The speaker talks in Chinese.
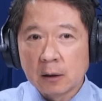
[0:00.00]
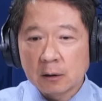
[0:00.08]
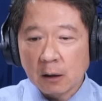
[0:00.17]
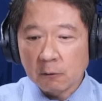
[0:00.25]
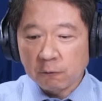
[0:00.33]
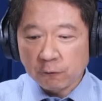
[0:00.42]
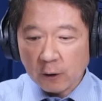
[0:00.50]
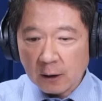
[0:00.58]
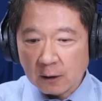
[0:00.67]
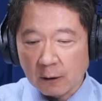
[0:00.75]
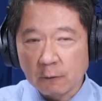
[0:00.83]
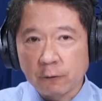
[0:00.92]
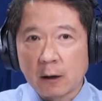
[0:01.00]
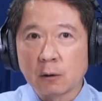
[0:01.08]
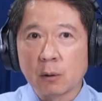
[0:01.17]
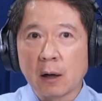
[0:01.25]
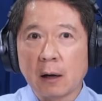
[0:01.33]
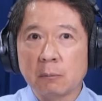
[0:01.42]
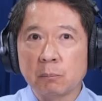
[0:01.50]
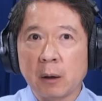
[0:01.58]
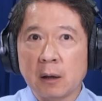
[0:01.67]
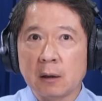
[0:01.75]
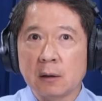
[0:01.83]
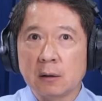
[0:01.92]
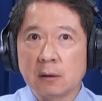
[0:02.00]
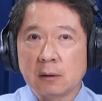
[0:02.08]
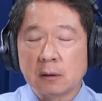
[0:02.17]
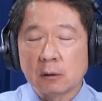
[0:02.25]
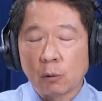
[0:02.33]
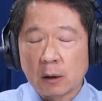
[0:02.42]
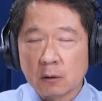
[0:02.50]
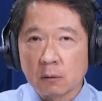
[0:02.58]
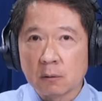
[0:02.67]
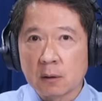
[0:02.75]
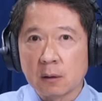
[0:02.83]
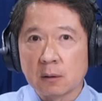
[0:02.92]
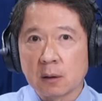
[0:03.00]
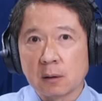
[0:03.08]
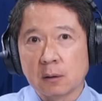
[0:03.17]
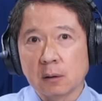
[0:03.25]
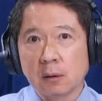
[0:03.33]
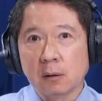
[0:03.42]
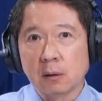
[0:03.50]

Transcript: 他是非常反对安倍宽松政策的。